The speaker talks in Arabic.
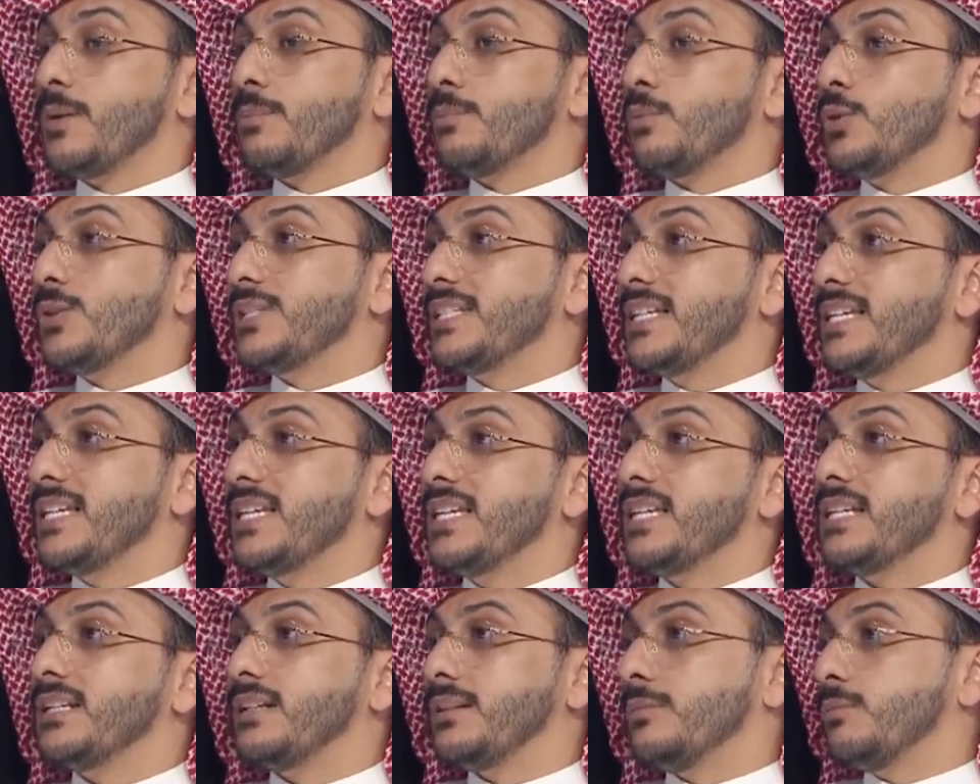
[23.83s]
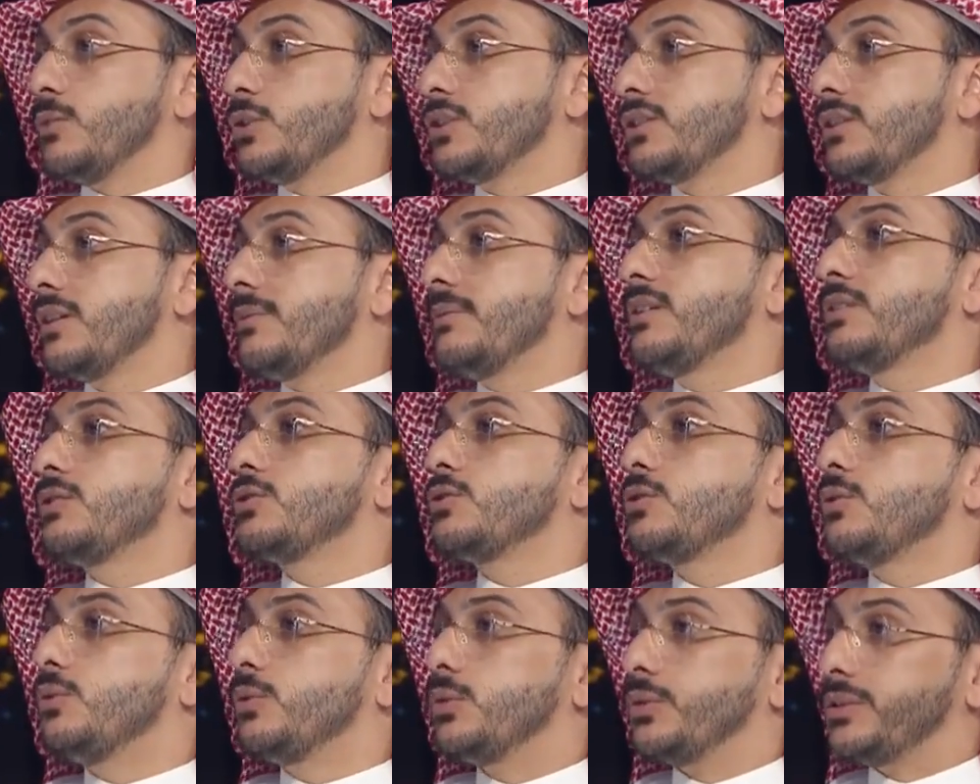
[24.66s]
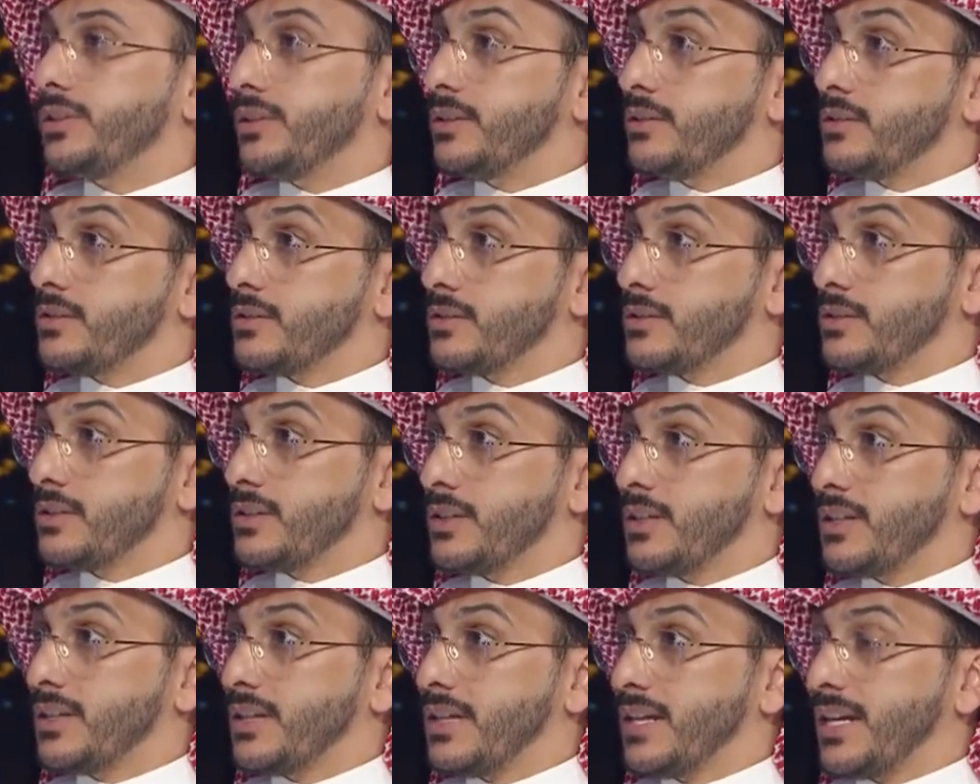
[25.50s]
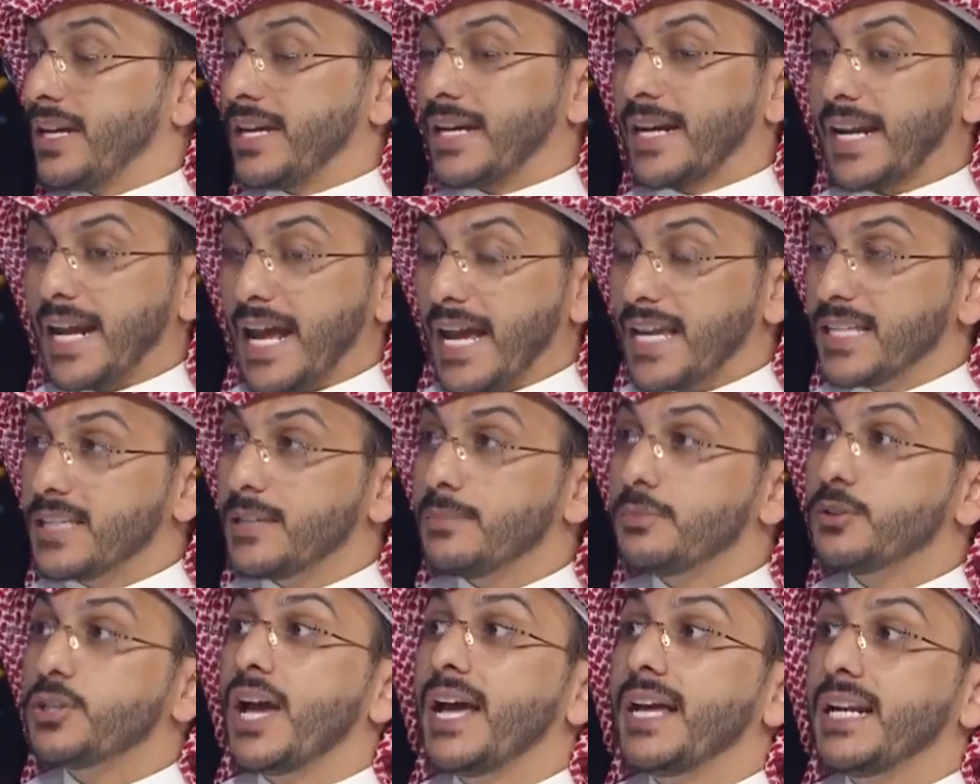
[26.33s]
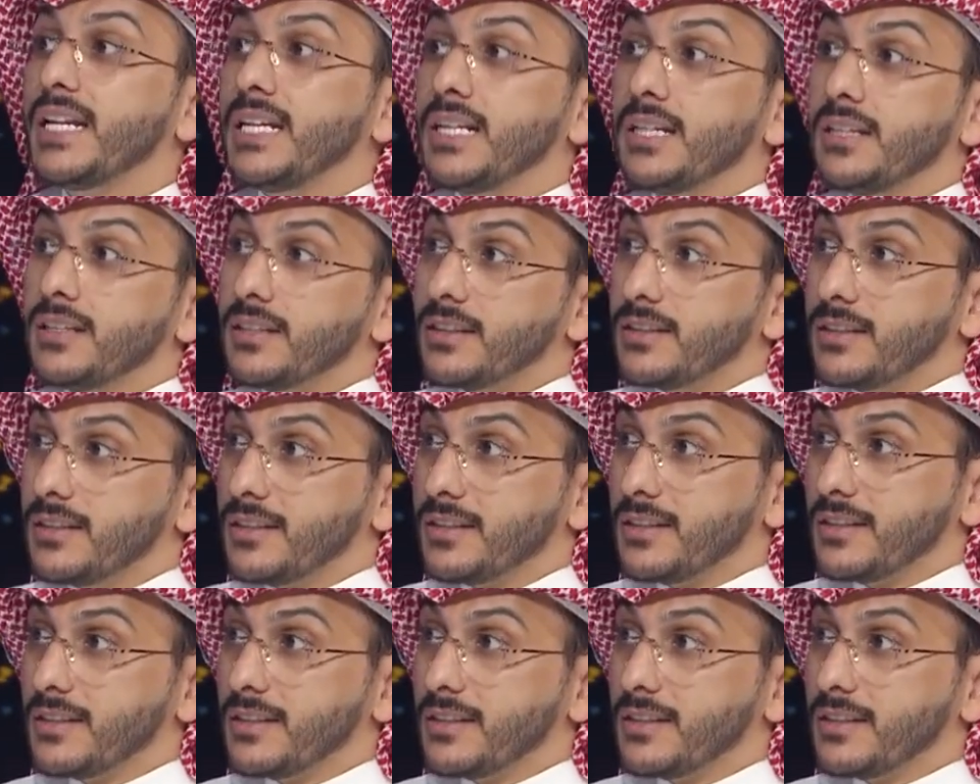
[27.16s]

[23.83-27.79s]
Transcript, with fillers: مسيء للمجتمع السعودي عفوا راتب شهري من